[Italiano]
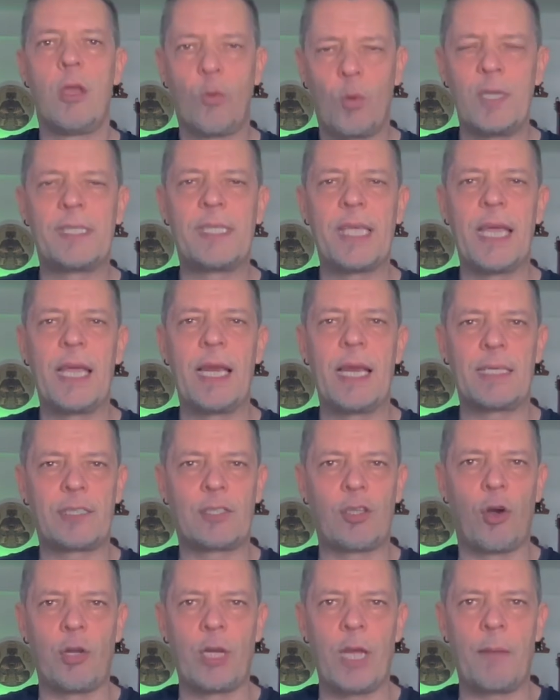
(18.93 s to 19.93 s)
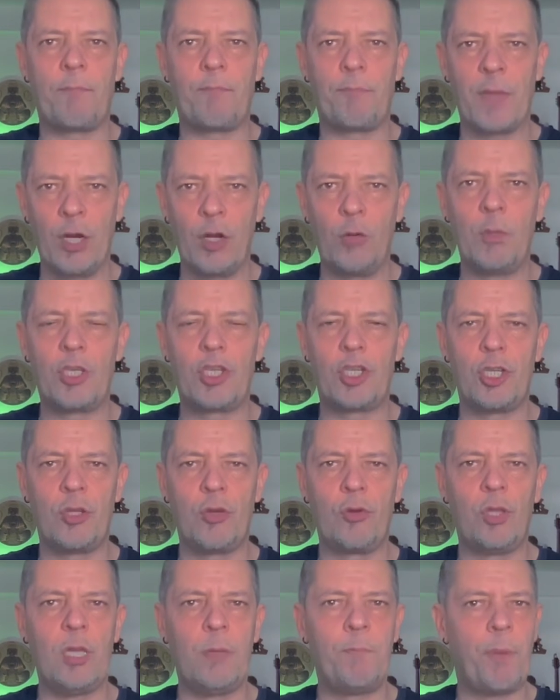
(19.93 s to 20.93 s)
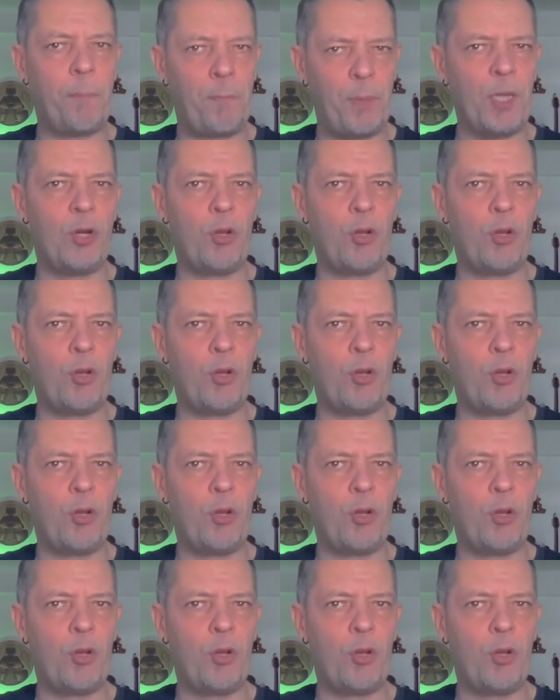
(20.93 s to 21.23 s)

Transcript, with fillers: Questa è la storia dell'omicidio di Peppino